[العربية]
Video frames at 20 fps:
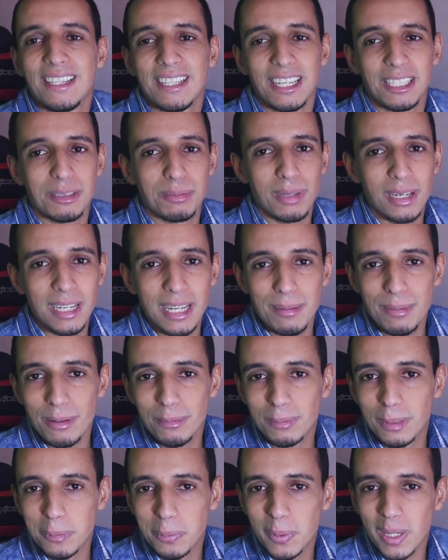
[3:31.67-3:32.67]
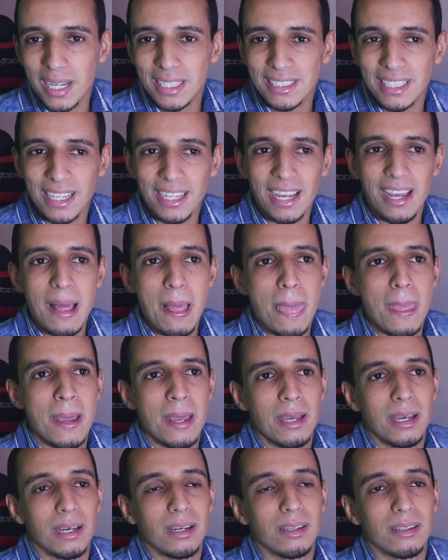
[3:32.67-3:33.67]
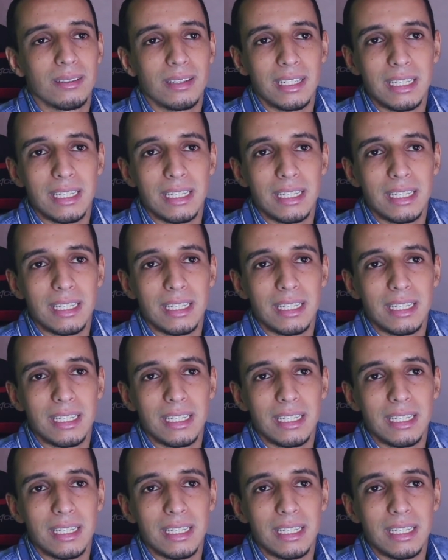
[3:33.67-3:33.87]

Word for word: كيعجبني نلعب في الدي بي اي طالع آه،